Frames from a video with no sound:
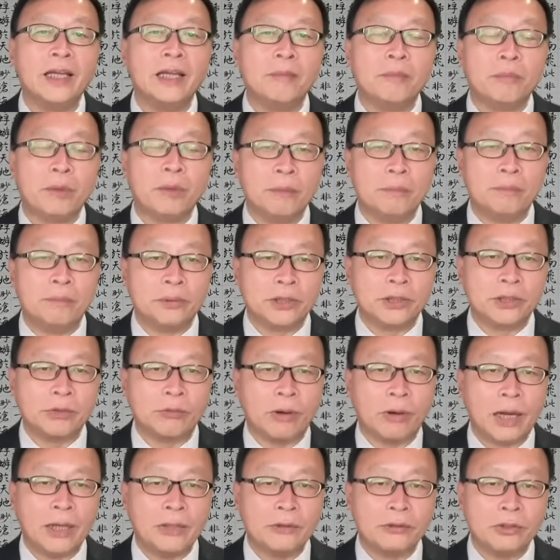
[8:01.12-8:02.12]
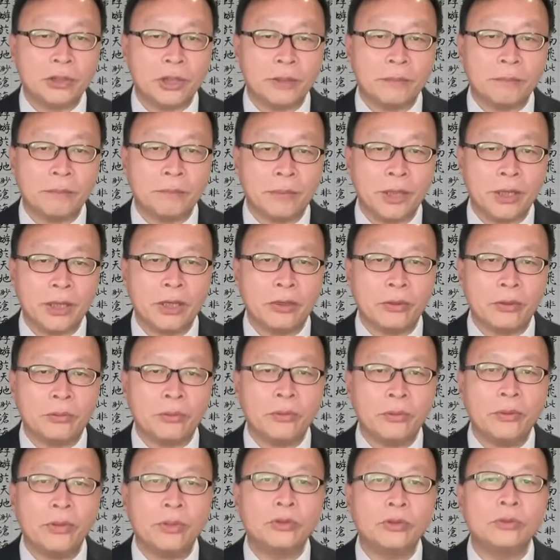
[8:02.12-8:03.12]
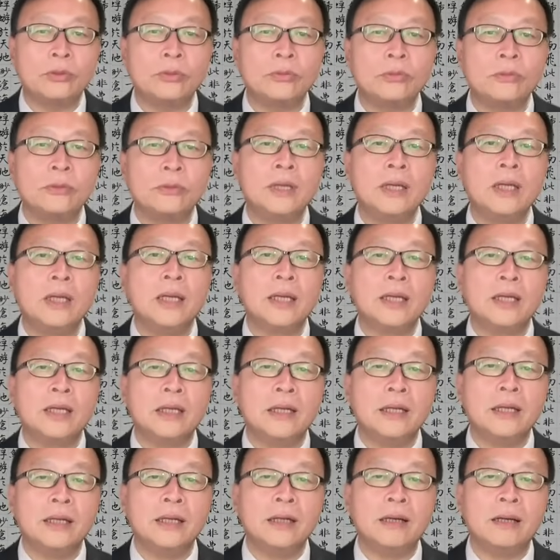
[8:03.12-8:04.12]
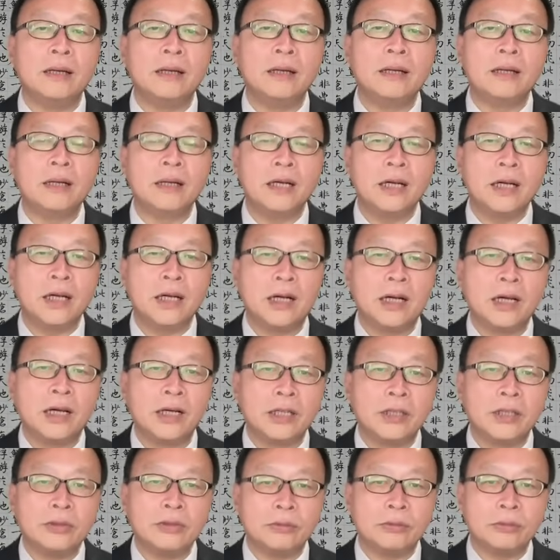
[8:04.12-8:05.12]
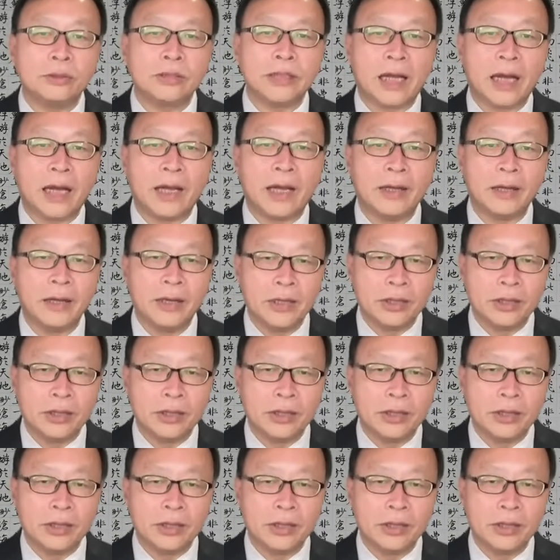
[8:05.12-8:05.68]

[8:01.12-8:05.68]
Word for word: 并不是完全没有约束。因而，个人独裁